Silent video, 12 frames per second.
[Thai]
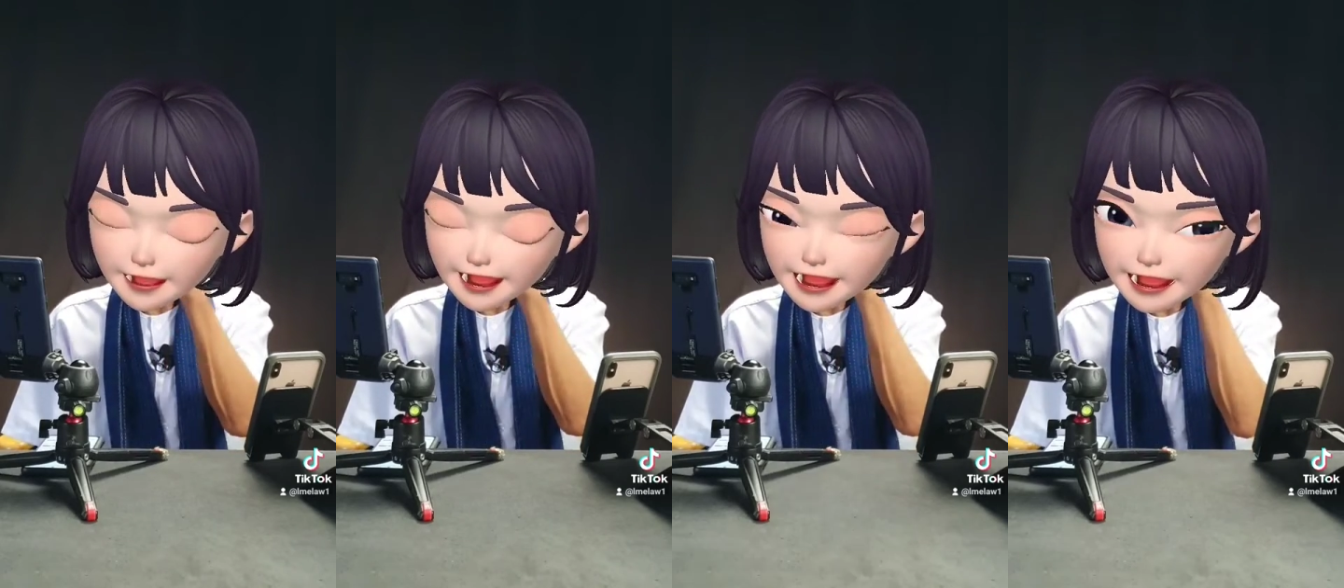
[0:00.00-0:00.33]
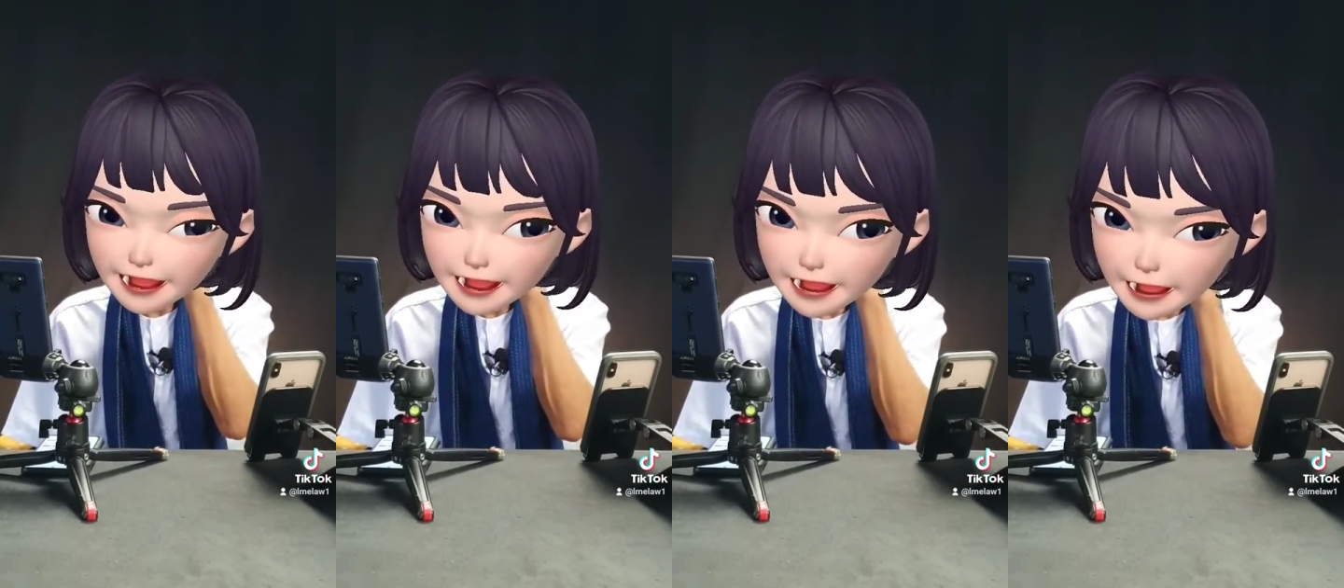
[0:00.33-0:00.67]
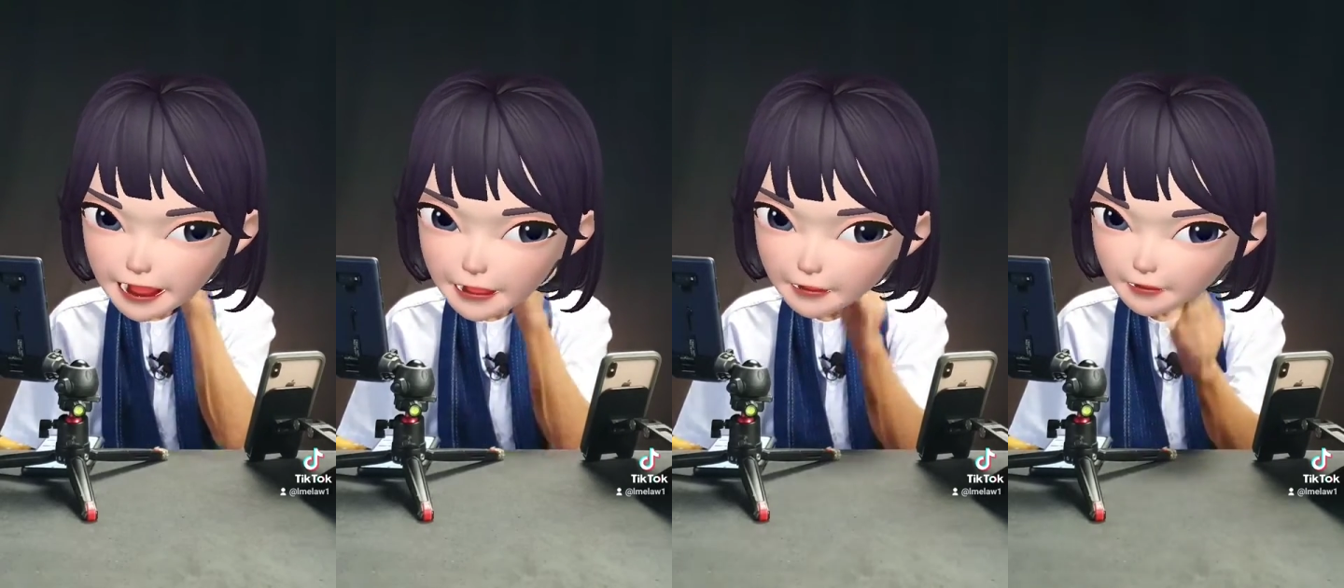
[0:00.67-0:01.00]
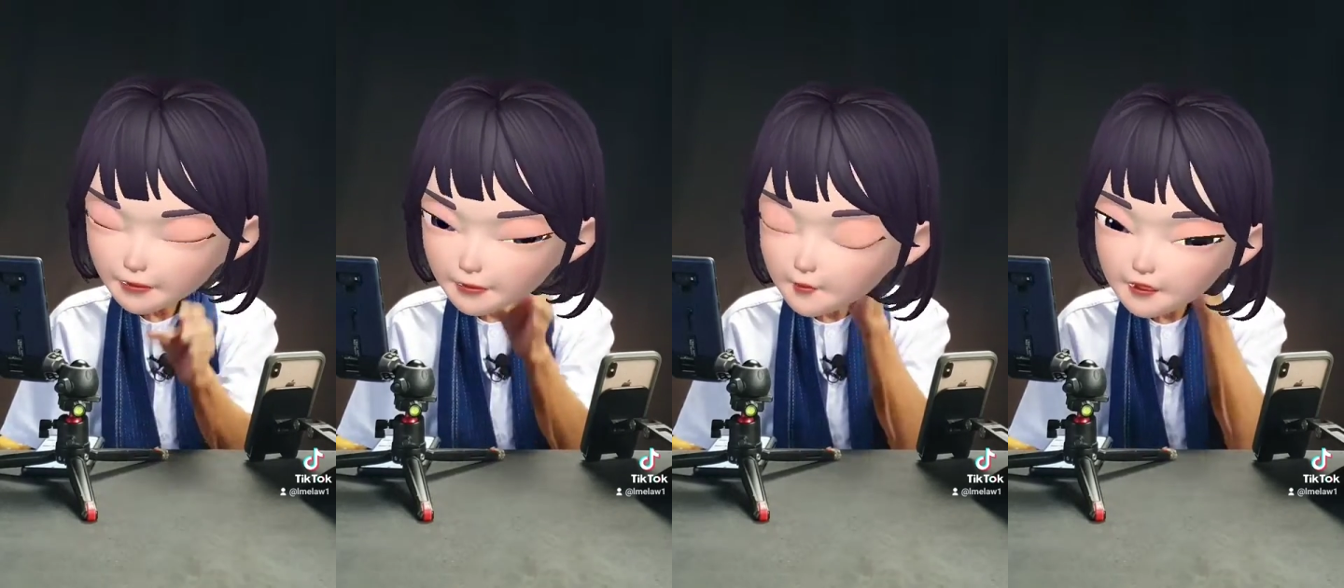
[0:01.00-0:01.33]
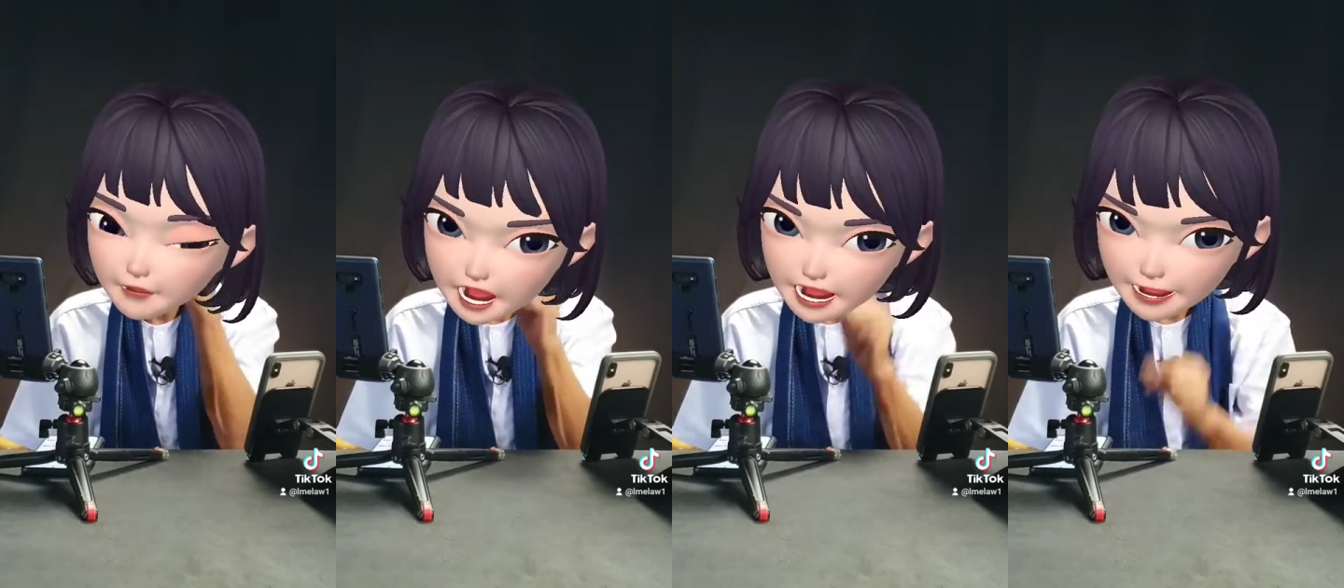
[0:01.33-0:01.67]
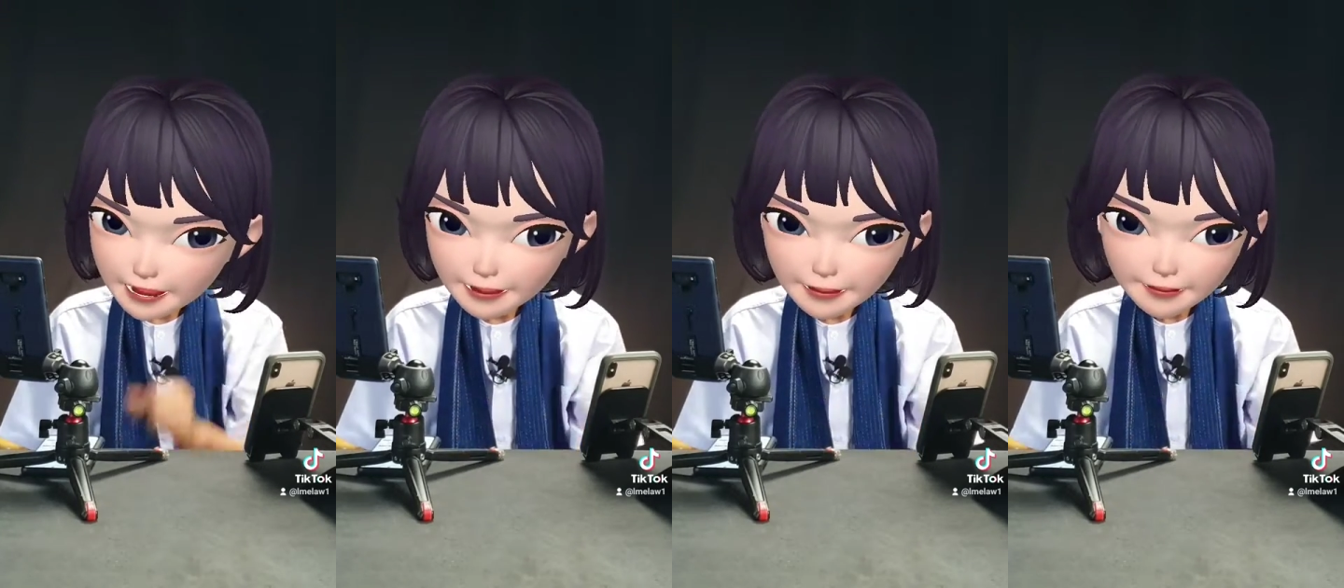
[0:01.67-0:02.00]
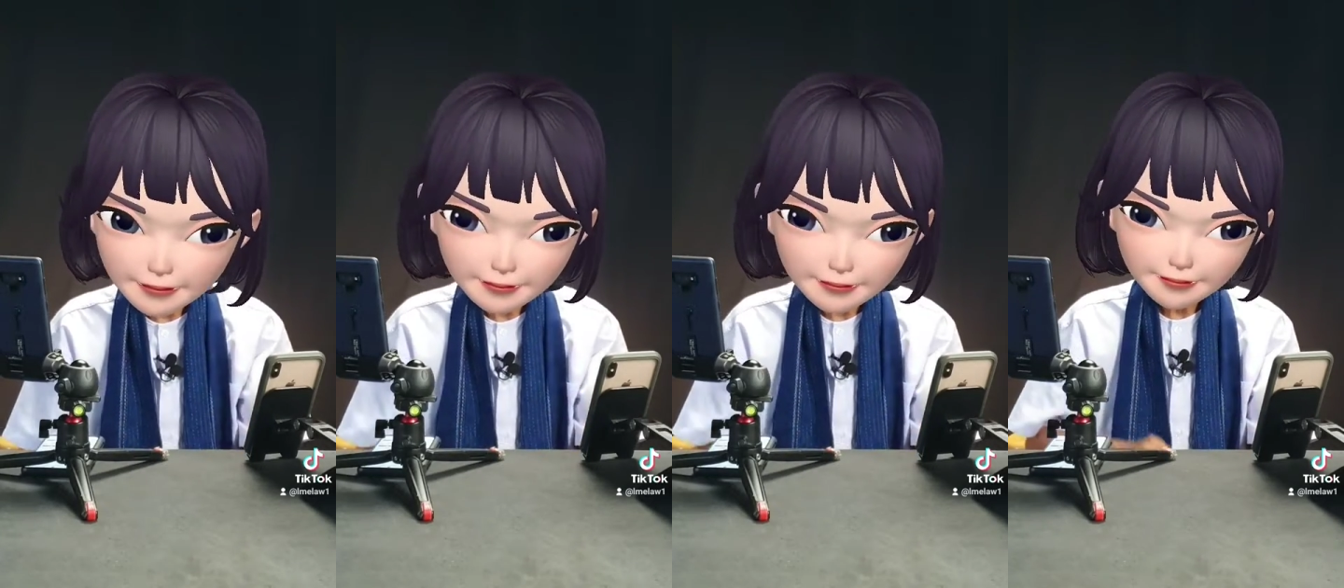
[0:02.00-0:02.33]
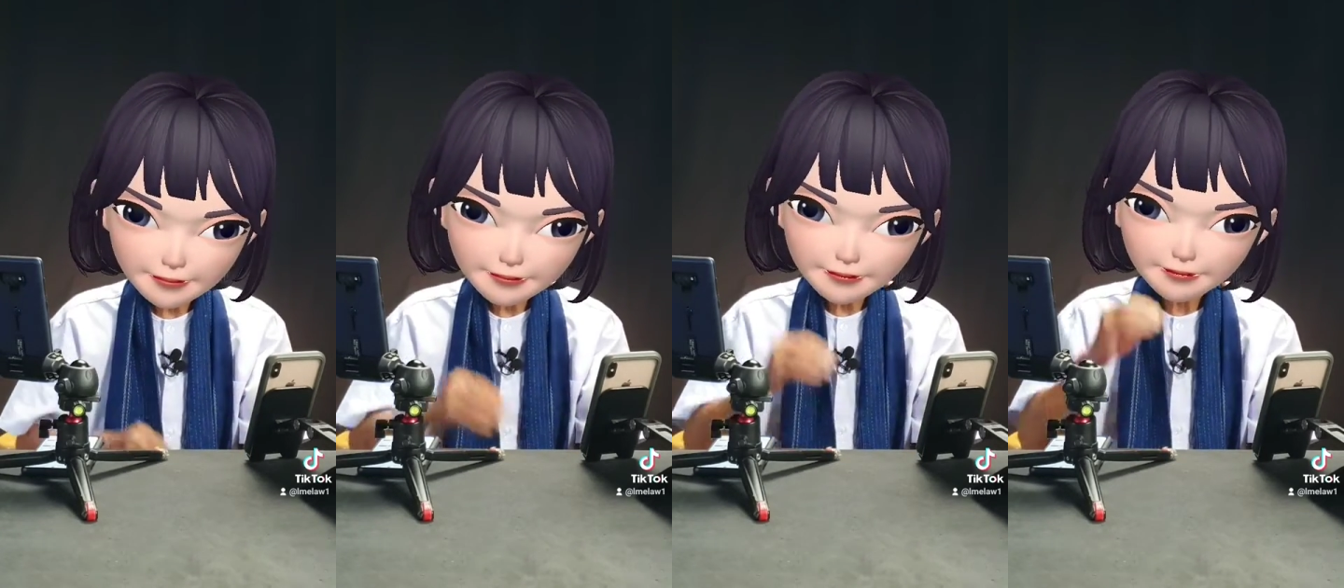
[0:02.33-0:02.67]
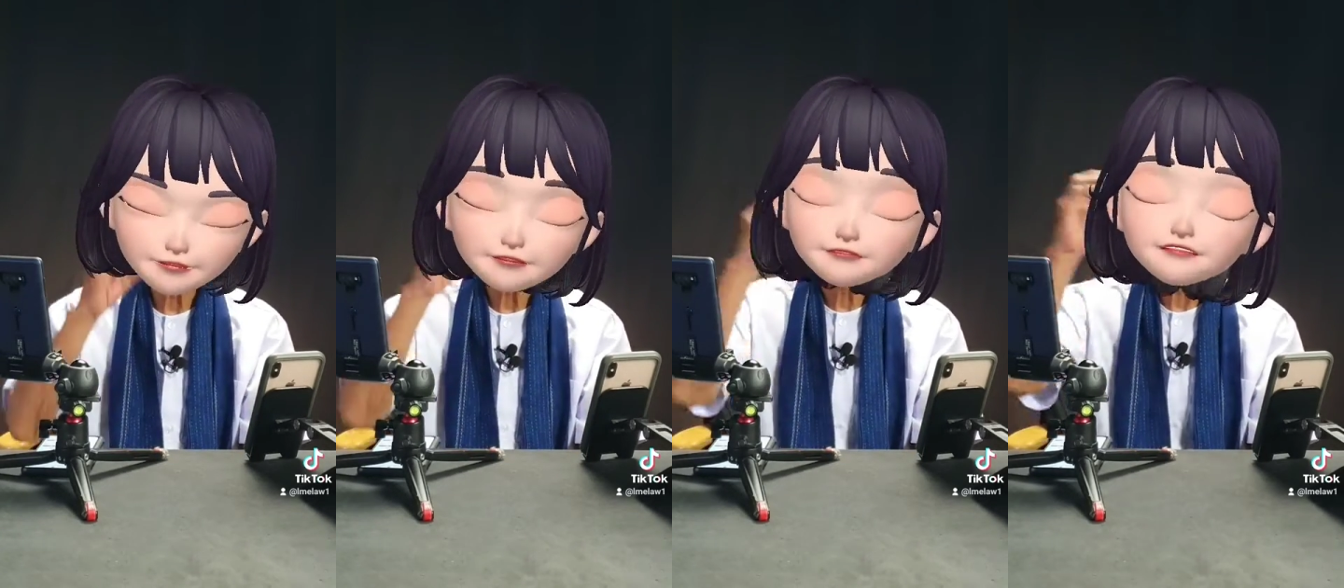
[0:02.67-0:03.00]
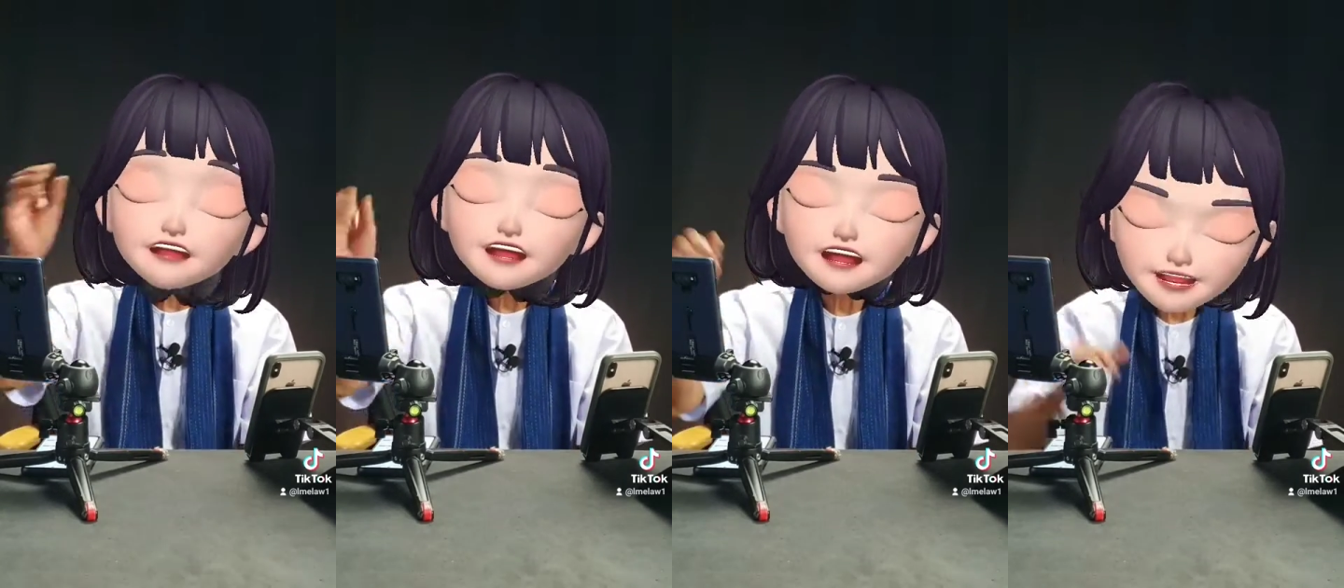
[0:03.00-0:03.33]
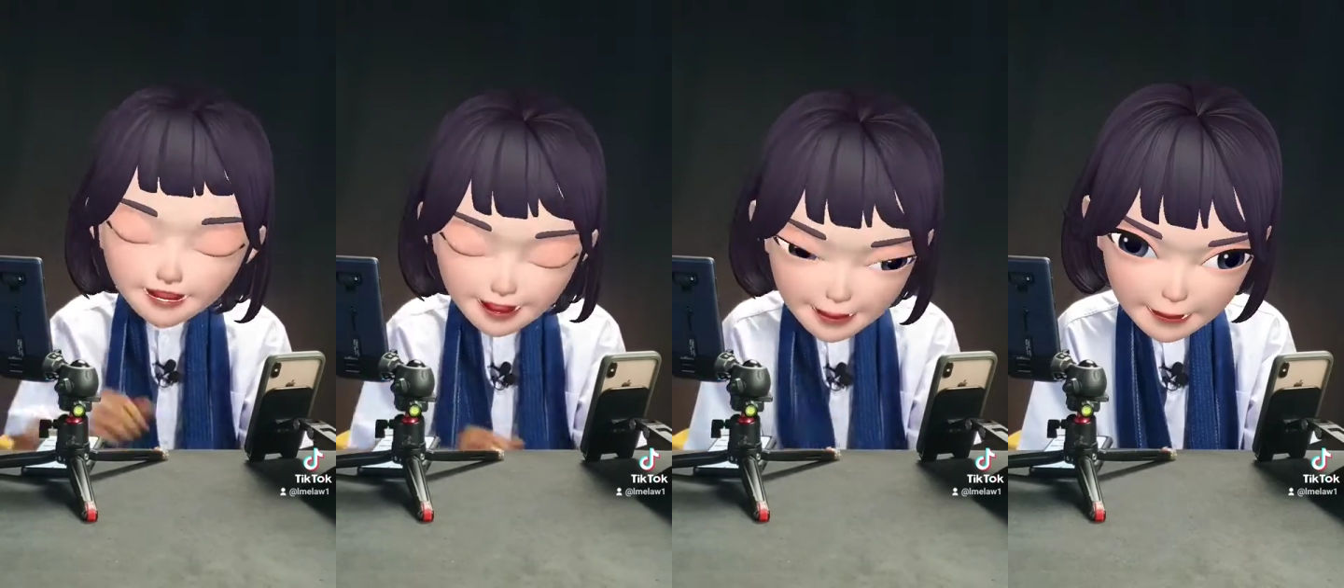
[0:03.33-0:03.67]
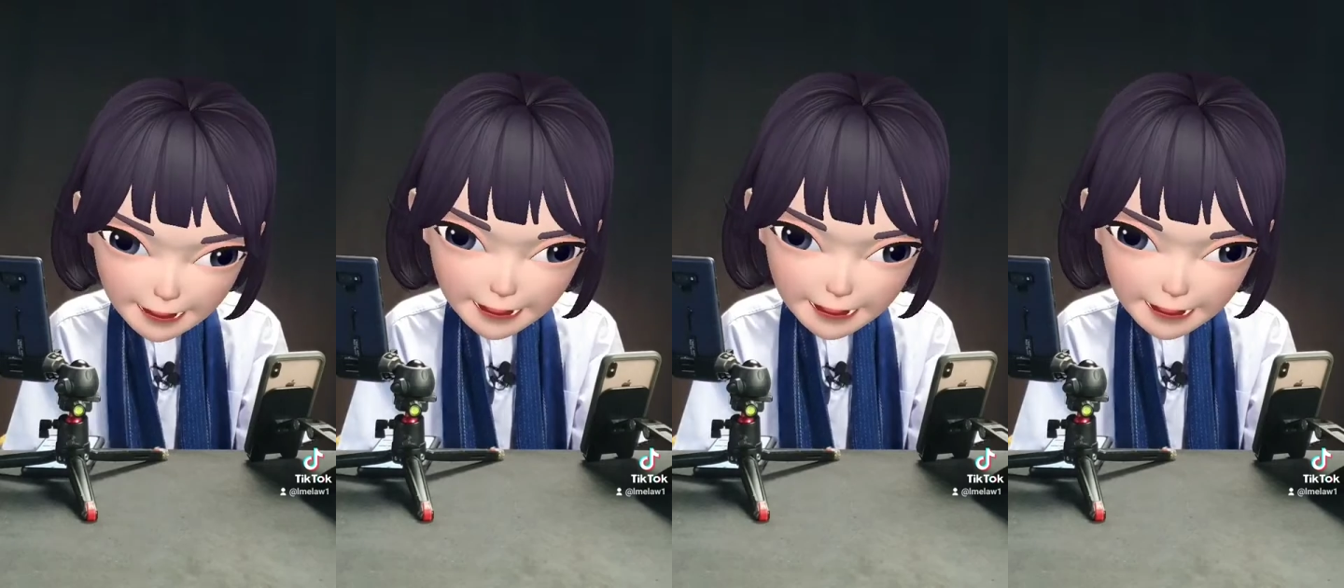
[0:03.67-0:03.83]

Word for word: อาหารของหัวใจก็คืออากาศ